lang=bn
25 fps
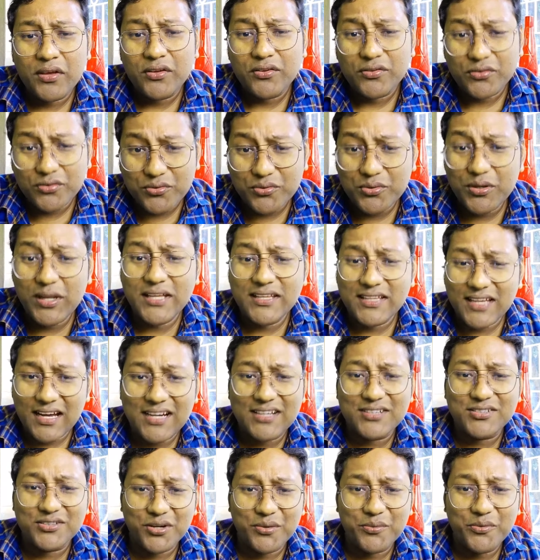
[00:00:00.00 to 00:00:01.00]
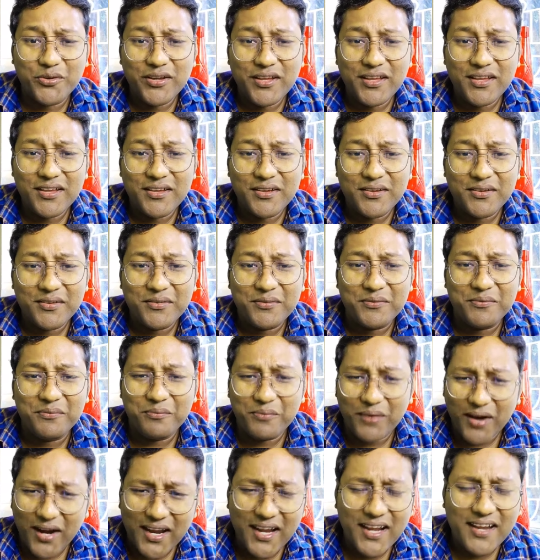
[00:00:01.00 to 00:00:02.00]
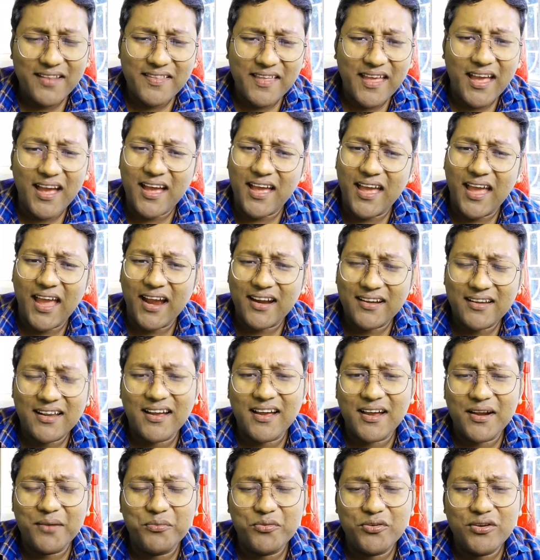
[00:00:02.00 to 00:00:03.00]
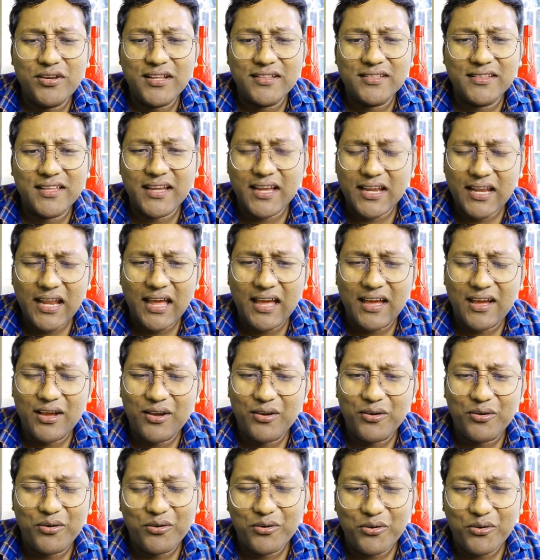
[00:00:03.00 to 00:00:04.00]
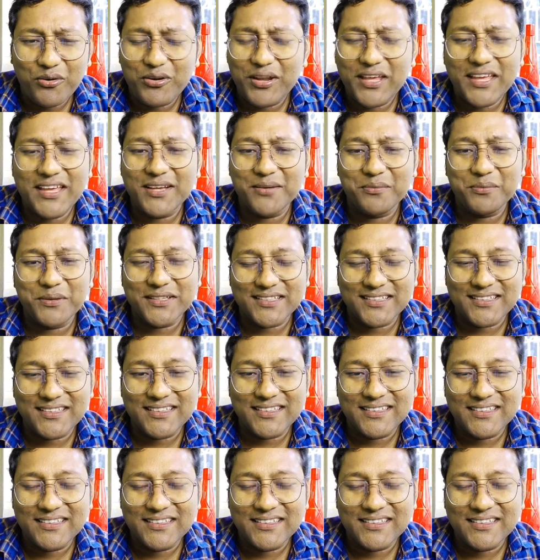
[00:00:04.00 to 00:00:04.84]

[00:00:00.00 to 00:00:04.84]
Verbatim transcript: স্কুলে যাওয়ার সময় মায়ের দেয়া এক টাকার মূল্যের থেকে না অনেক বেশি